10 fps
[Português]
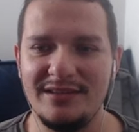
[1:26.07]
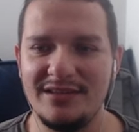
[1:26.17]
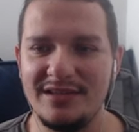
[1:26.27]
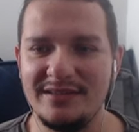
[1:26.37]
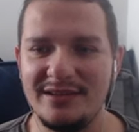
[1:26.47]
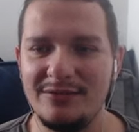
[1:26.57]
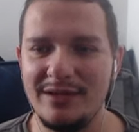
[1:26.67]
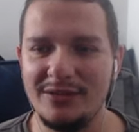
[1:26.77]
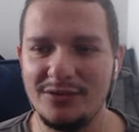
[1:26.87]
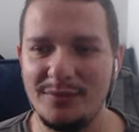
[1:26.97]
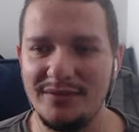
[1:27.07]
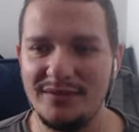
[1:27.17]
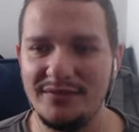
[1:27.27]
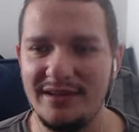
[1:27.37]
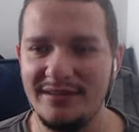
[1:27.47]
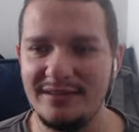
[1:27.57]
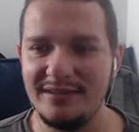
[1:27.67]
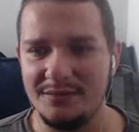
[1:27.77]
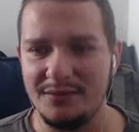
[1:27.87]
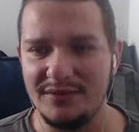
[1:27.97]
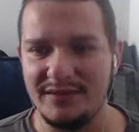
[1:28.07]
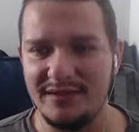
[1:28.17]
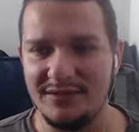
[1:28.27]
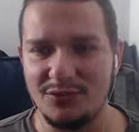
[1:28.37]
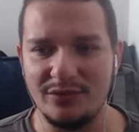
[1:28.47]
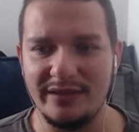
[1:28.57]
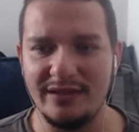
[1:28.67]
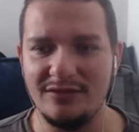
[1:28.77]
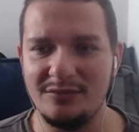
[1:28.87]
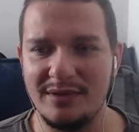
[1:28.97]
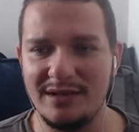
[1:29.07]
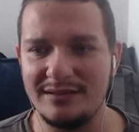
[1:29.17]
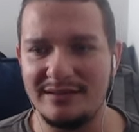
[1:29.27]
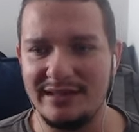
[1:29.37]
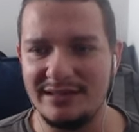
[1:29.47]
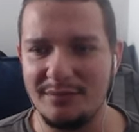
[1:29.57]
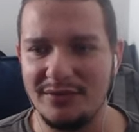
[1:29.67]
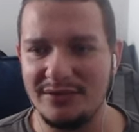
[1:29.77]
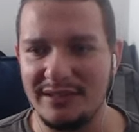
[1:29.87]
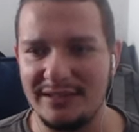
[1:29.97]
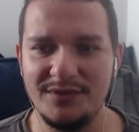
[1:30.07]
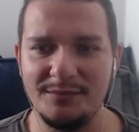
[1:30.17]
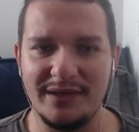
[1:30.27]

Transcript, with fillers: E a descrição é sobrevivência, você se escondendo numa cidade abandonada.